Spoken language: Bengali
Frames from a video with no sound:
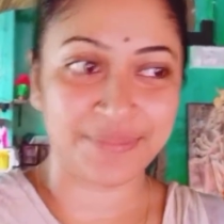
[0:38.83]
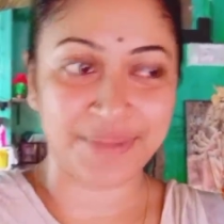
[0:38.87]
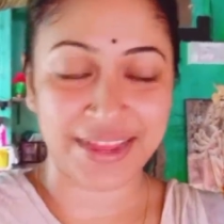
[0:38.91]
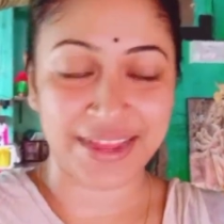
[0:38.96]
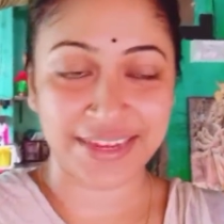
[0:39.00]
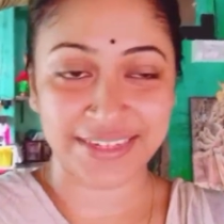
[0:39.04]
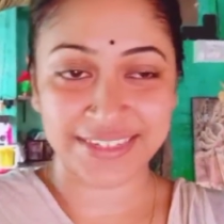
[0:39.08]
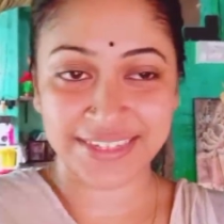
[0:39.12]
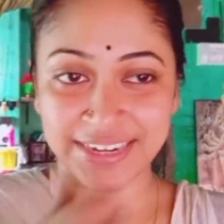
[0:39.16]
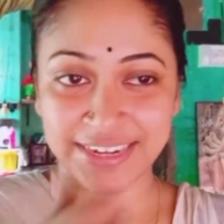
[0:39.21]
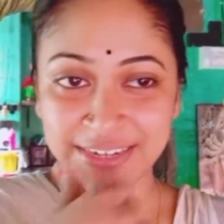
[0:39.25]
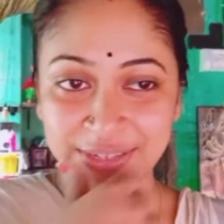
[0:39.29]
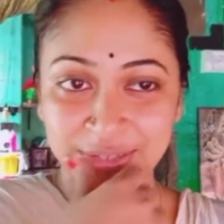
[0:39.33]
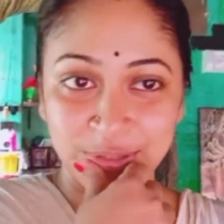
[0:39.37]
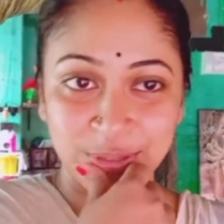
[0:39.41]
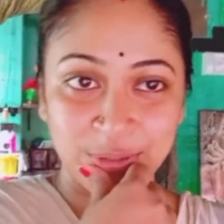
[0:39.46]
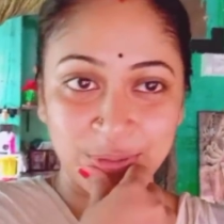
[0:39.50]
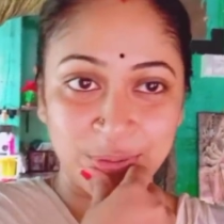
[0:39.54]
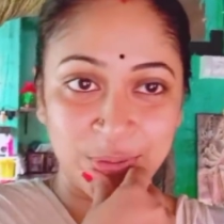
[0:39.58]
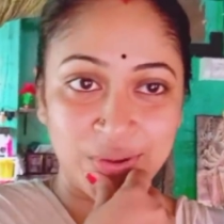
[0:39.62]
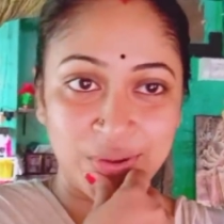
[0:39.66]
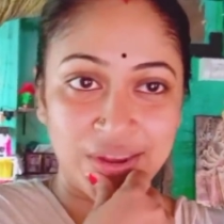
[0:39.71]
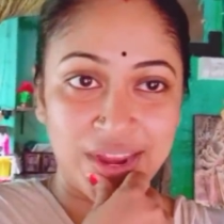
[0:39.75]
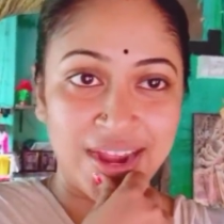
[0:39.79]
মাংসের
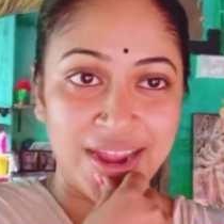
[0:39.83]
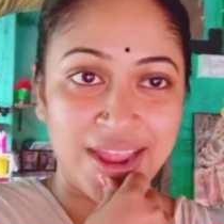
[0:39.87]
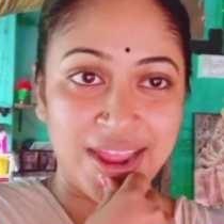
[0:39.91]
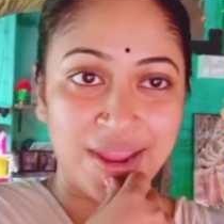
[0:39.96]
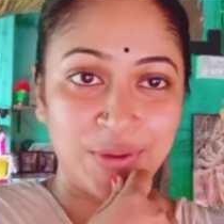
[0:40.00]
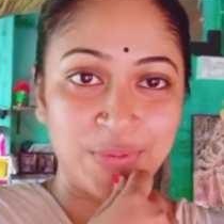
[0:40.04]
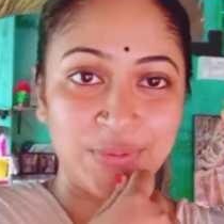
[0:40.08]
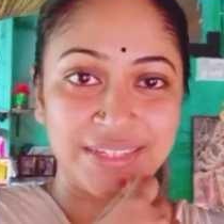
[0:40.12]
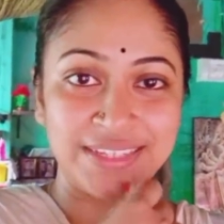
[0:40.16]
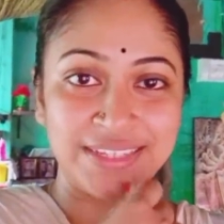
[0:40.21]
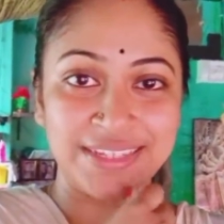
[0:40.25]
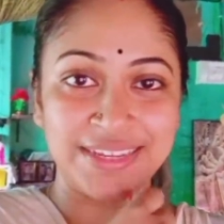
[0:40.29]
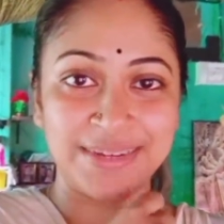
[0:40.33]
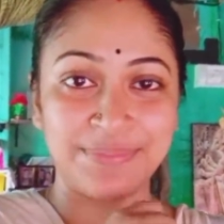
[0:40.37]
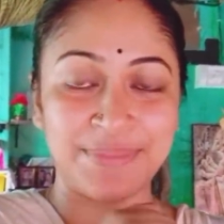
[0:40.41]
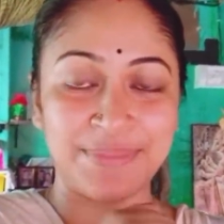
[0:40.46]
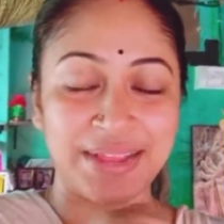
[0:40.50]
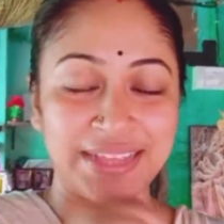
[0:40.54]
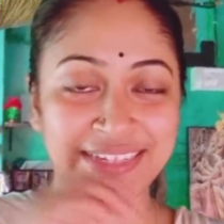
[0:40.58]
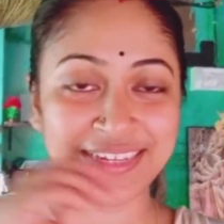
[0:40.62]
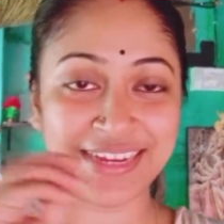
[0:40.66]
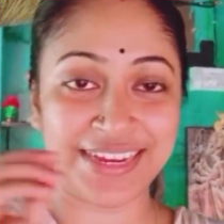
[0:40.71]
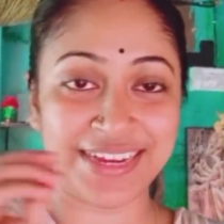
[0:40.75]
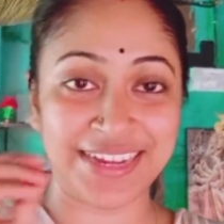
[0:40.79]
ঝোল আর আলু বেঁচে
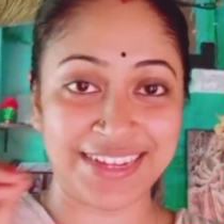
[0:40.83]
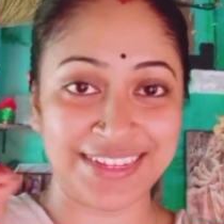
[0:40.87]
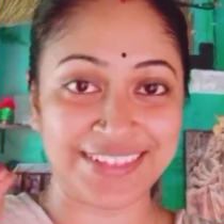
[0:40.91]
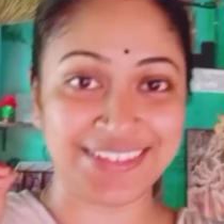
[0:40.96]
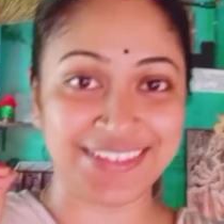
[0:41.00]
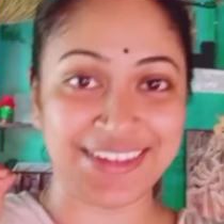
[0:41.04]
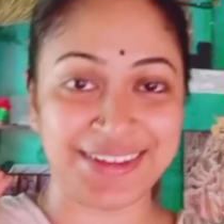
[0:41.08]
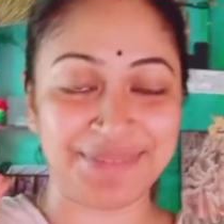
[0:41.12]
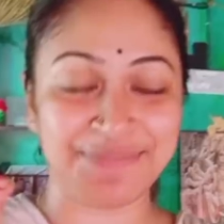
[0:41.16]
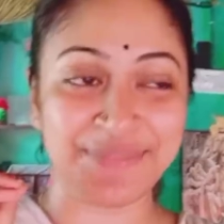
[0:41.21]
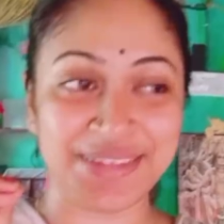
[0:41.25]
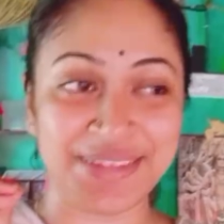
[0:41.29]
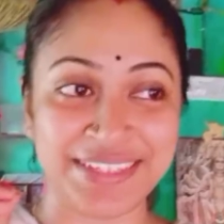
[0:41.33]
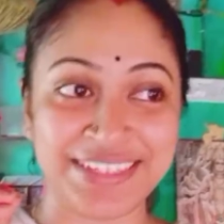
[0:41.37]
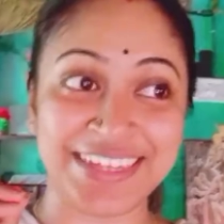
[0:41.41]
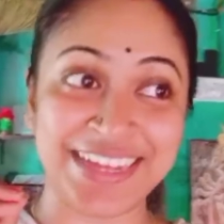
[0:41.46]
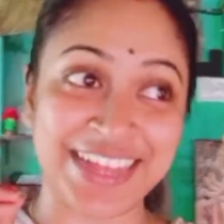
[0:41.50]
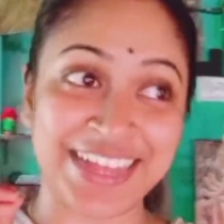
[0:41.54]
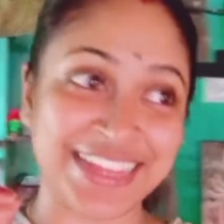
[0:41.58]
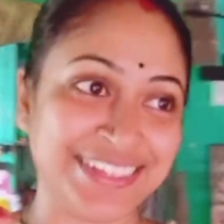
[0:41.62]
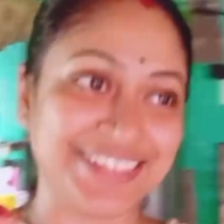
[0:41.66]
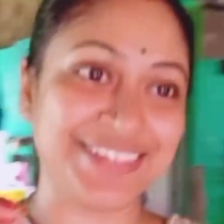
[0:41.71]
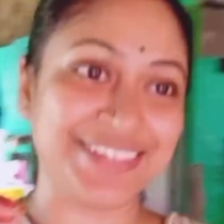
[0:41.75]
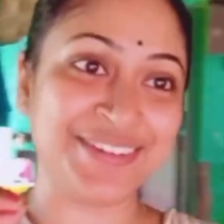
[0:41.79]
বাঁচিয়ে রেখেছিলাম বেঁচে
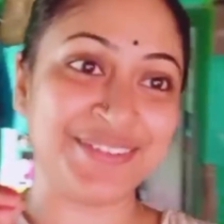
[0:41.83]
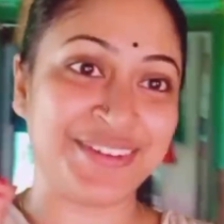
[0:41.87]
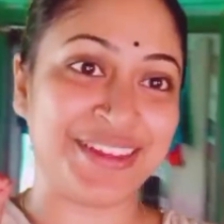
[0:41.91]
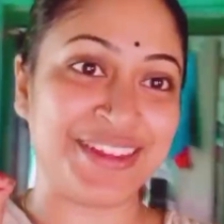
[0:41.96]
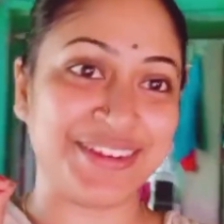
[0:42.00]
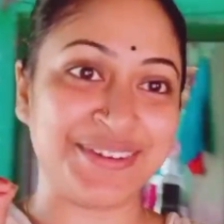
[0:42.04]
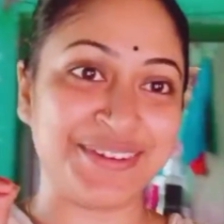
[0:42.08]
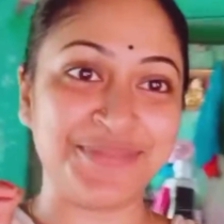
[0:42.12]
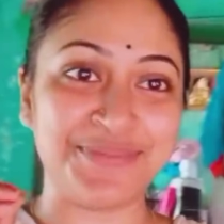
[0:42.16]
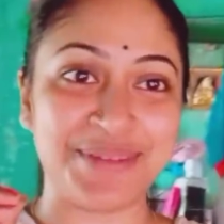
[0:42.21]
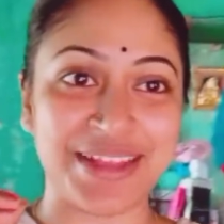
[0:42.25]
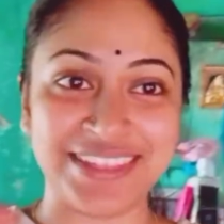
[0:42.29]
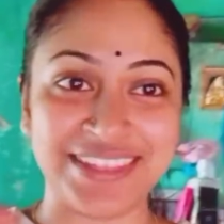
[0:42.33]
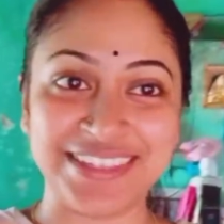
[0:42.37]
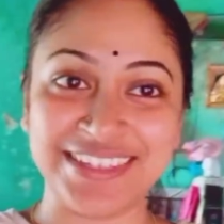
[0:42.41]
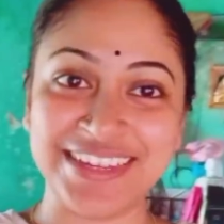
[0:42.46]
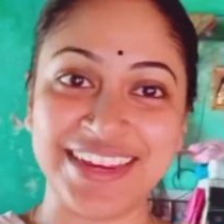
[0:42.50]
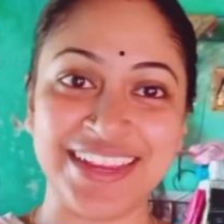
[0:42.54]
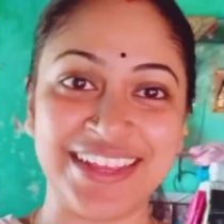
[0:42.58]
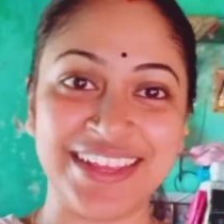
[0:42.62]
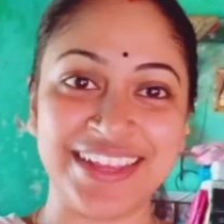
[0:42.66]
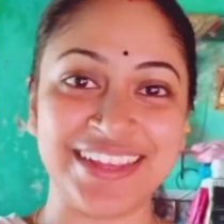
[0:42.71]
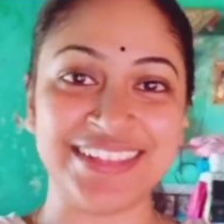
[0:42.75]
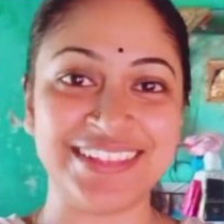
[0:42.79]
গেছিলো না একটু
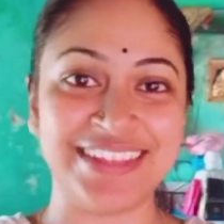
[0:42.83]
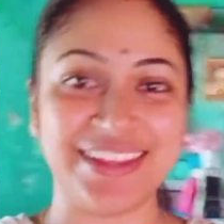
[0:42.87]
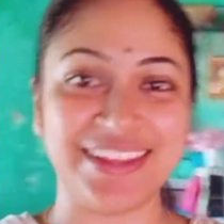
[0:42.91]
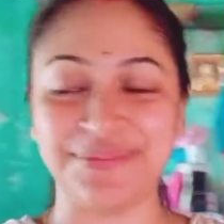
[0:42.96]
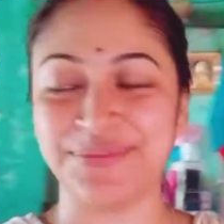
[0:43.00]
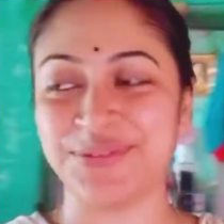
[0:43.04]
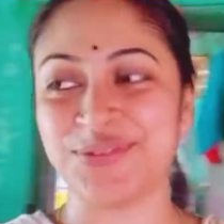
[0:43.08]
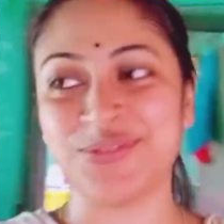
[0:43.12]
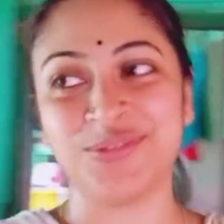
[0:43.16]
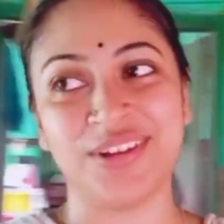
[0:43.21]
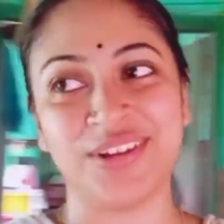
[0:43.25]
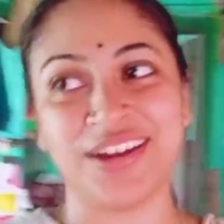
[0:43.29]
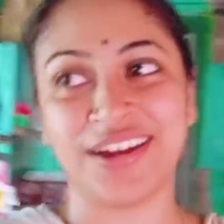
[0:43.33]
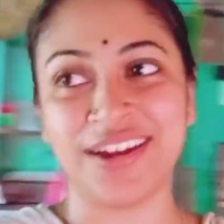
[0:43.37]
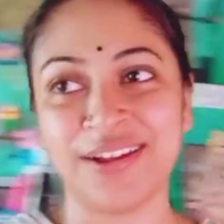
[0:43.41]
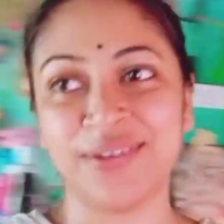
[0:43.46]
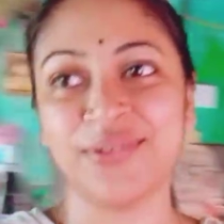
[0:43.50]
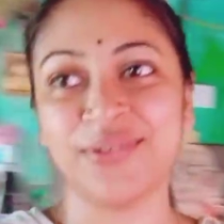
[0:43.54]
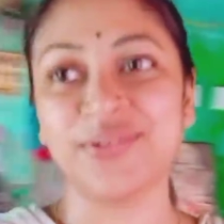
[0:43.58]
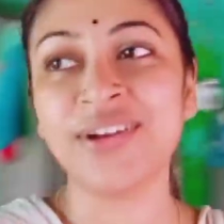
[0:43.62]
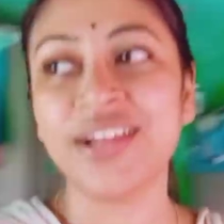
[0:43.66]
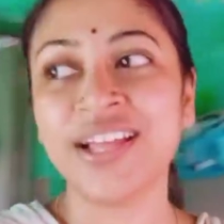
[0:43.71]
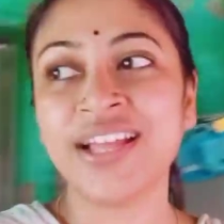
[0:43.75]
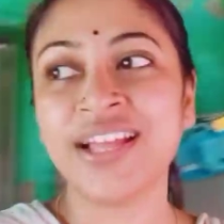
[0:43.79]
বাঁচিয়ে রেখেছিলাম ঝোল আর
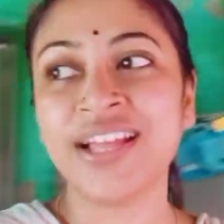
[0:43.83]
আলু